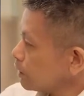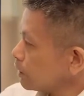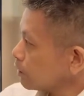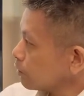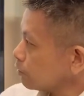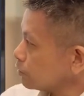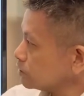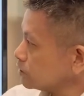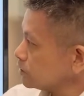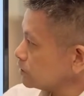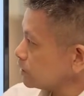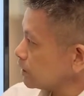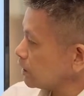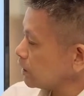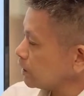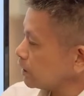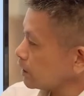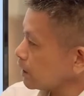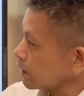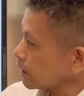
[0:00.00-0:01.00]
あ個人的
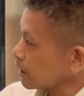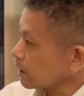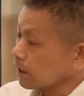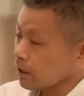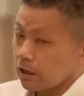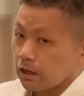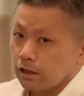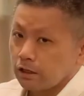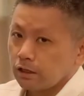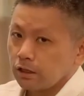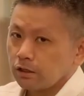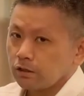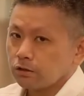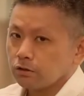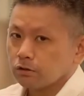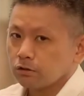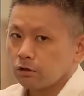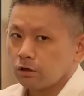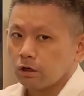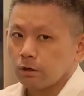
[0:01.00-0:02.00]
な見解で言
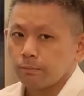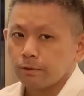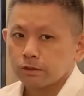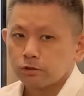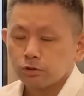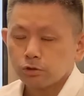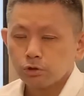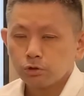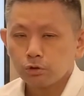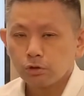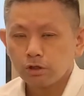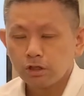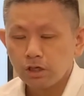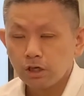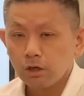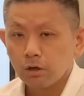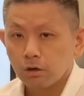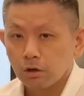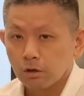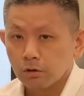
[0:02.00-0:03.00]
うと、やっぱり中小
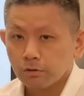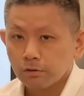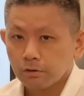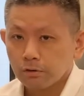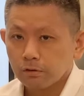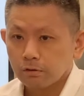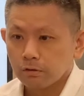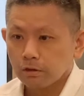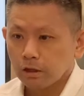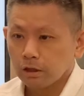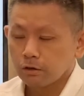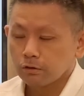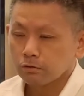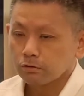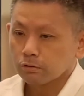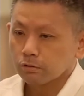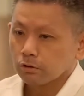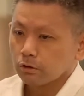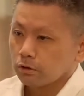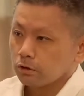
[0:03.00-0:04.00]
企業ってい
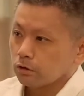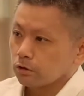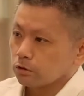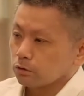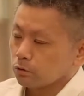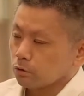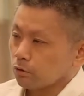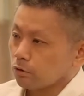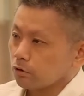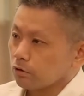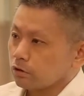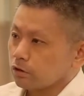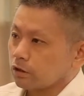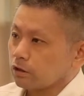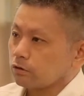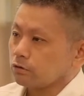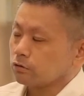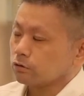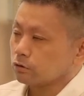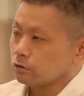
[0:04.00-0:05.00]
うところで
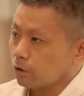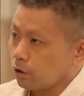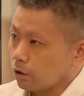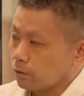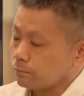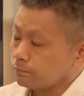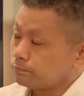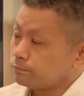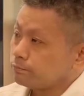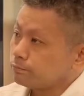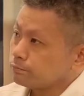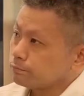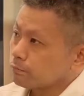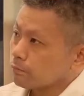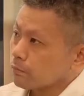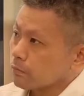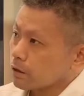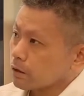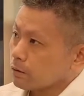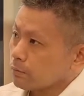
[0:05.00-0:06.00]
言うと、
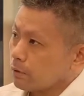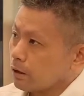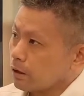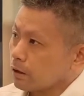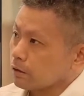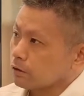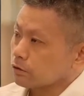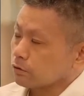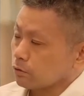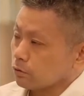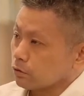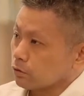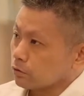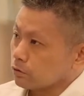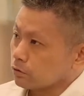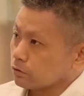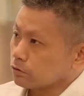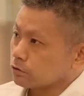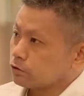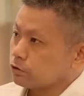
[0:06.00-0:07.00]
まあ、その
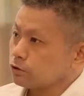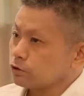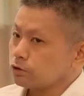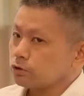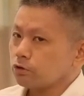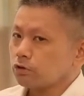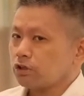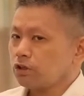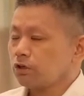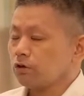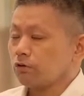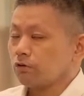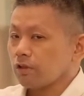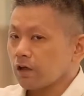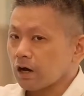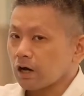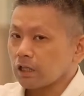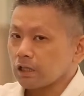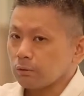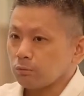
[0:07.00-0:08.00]
中小企業の
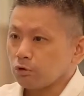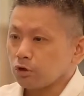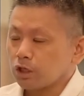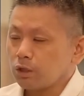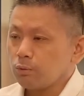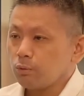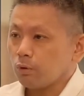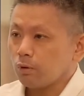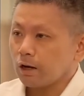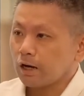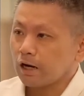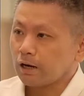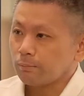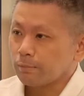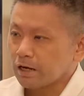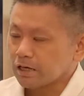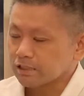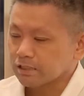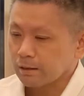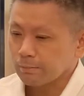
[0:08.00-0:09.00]
中でも規模は
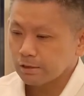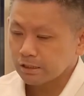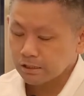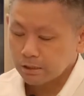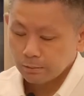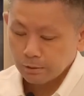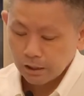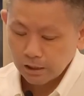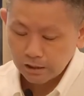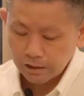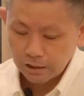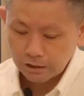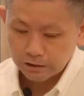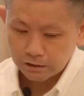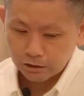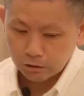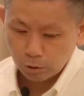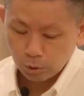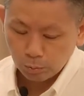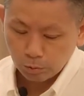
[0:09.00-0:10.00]
まあ様々なん
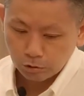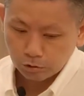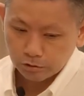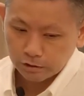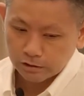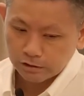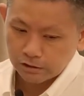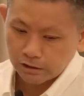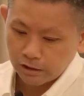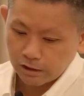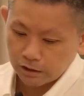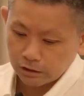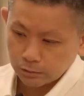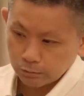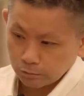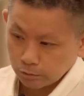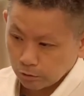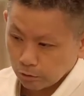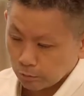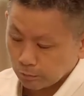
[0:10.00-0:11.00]
だと思うんですけれど
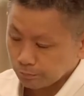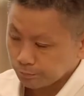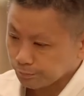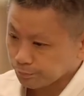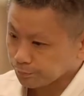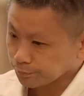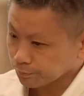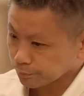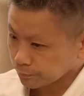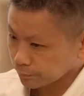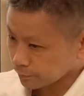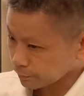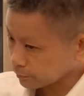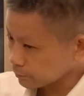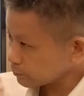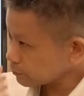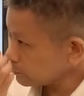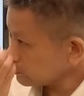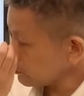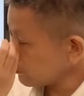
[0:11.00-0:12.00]
も、
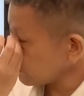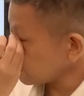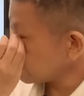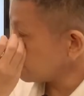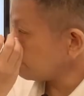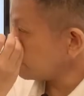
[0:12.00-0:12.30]
やっ